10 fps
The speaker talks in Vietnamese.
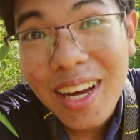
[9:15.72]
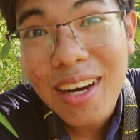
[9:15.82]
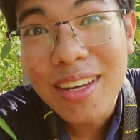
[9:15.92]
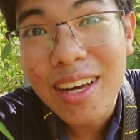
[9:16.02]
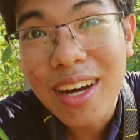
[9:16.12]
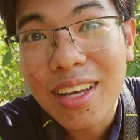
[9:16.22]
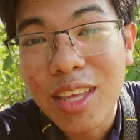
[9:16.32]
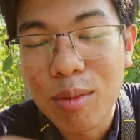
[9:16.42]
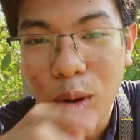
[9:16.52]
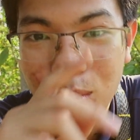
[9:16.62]
nó hơi
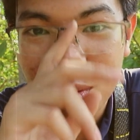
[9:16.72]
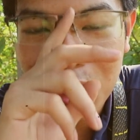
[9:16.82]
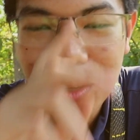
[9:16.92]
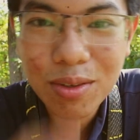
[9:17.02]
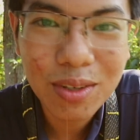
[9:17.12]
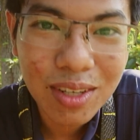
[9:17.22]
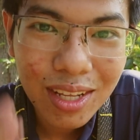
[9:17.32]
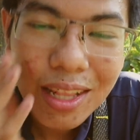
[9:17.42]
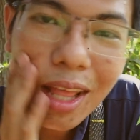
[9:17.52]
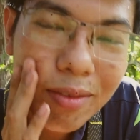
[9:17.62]
nhiều mụn một xíu
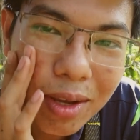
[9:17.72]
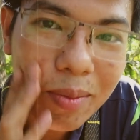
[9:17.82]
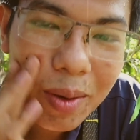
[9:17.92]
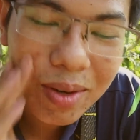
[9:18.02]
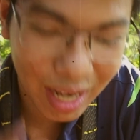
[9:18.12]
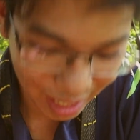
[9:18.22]
tại vì mấy bữa